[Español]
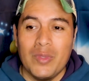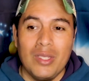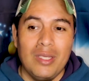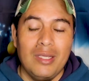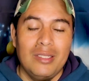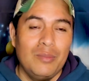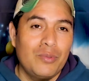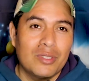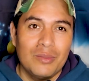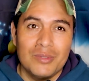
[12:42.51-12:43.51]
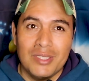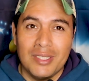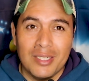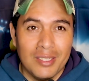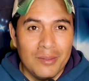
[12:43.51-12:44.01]
eh, deportivos
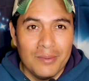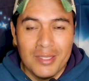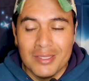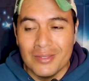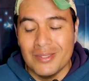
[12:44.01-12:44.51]
increíbles.